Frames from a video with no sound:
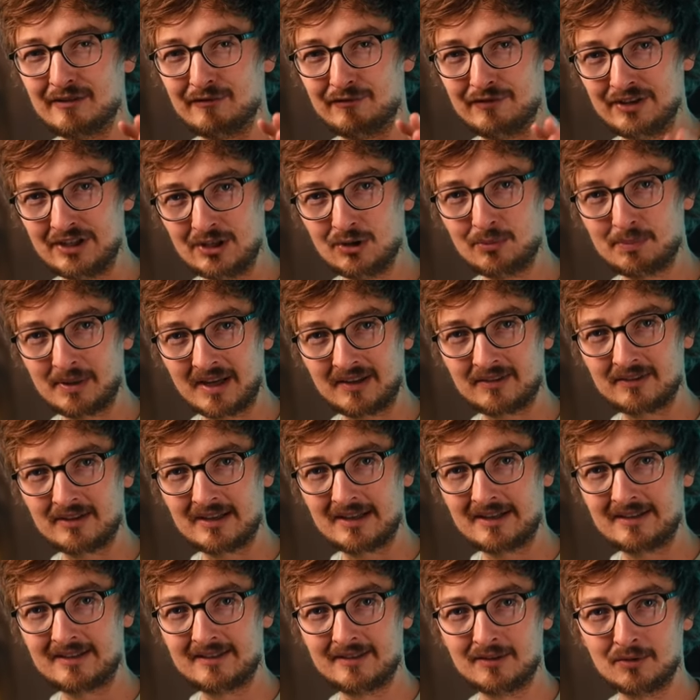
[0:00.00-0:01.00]

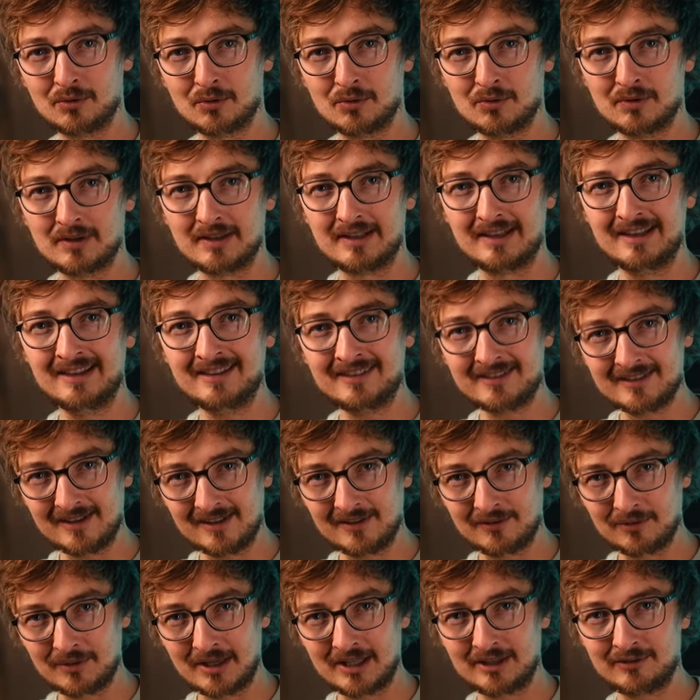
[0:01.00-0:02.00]
Videopersonalisierung ist
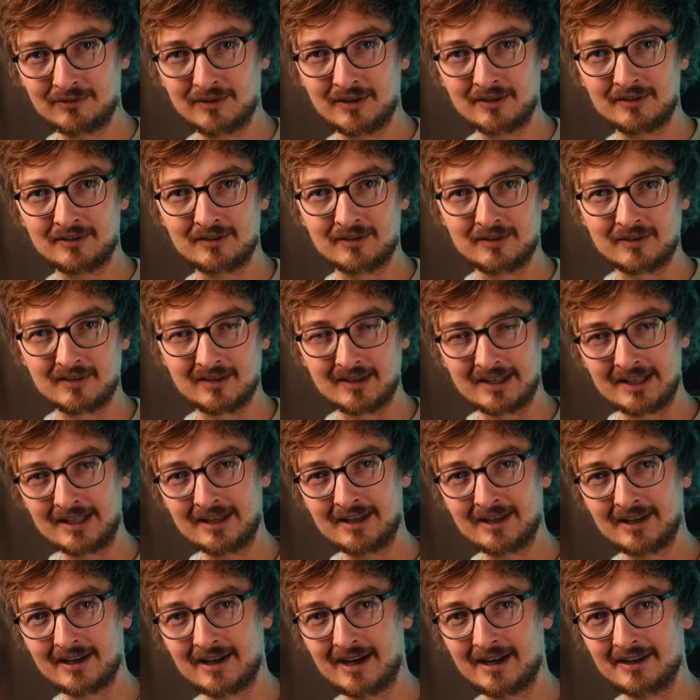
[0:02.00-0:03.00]
also etwas, das ich eh
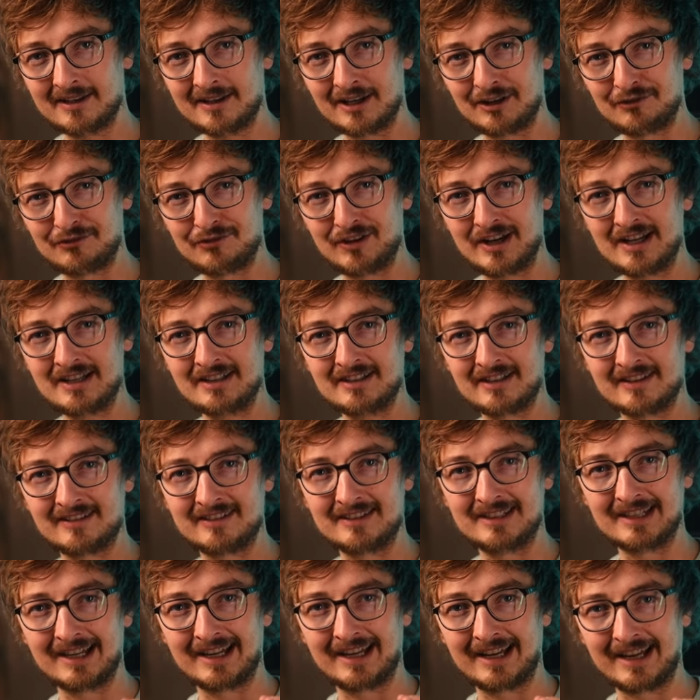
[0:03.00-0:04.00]
gerade erwähnt, das
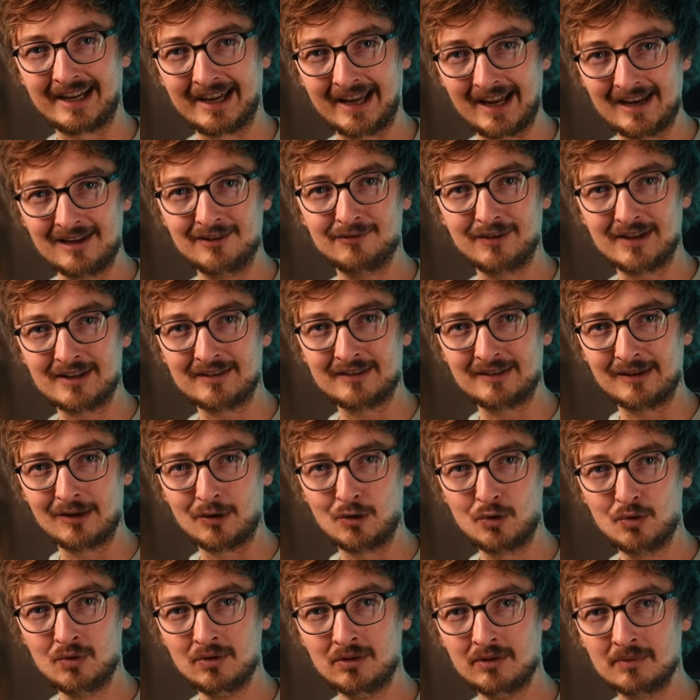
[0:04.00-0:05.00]
die Relevanz
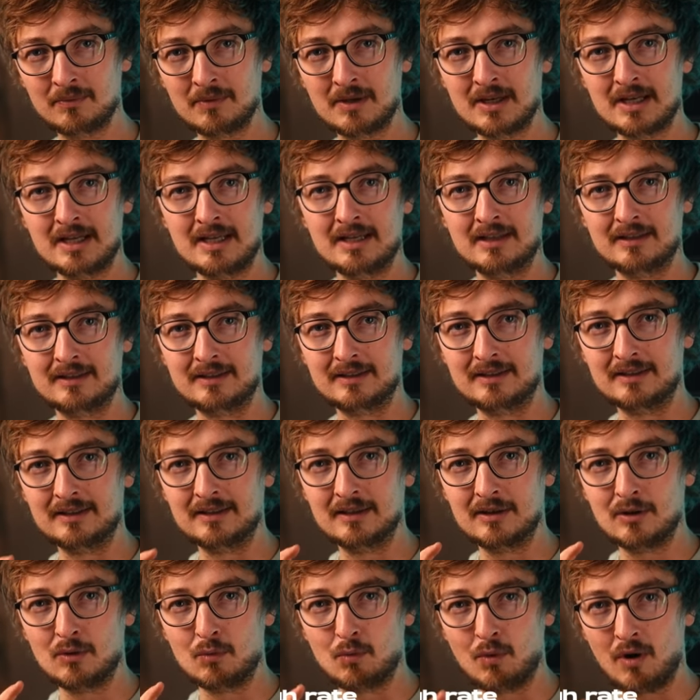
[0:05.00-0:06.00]
erhöht,
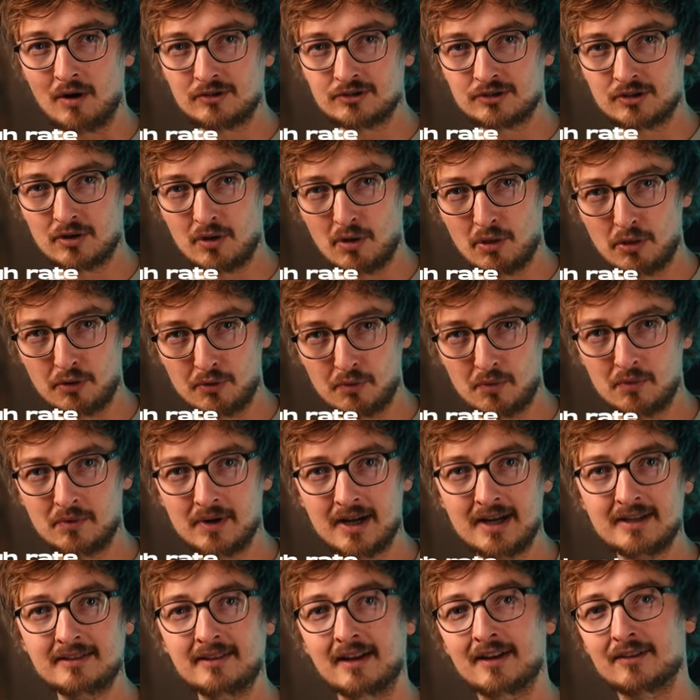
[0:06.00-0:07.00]
die
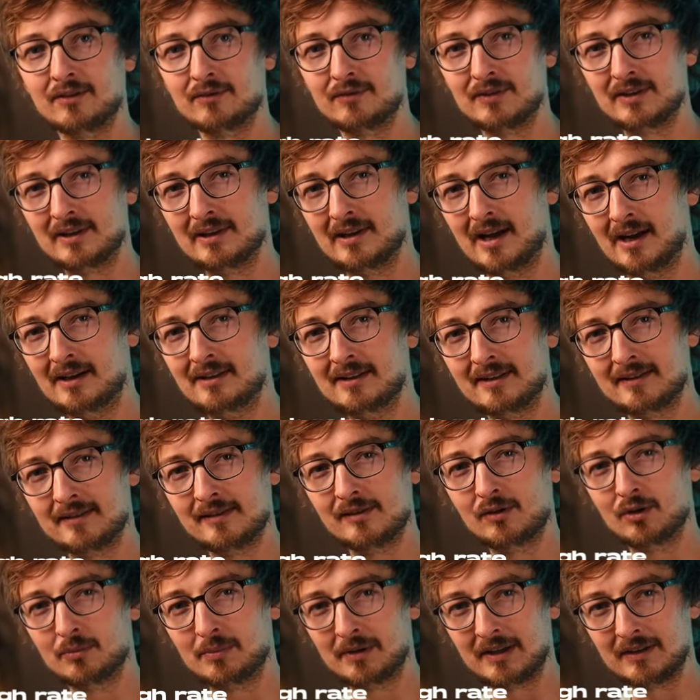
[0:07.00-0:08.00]
Watch-Through-Rate, also wie lange die
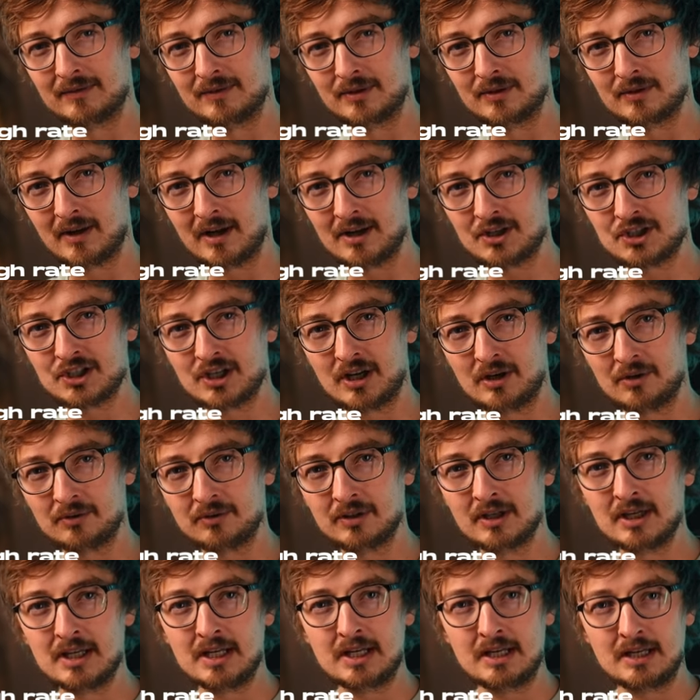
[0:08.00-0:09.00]
Zielgruppe das Video
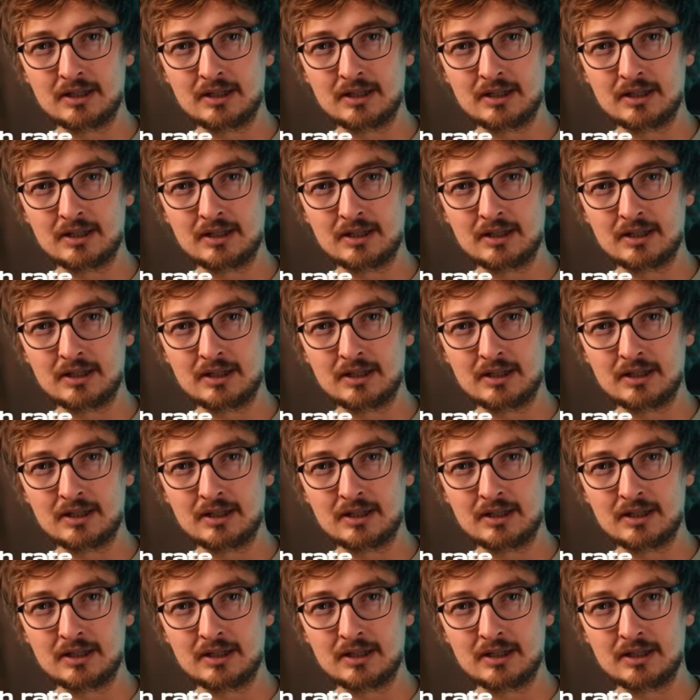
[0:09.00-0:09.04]
anschaut,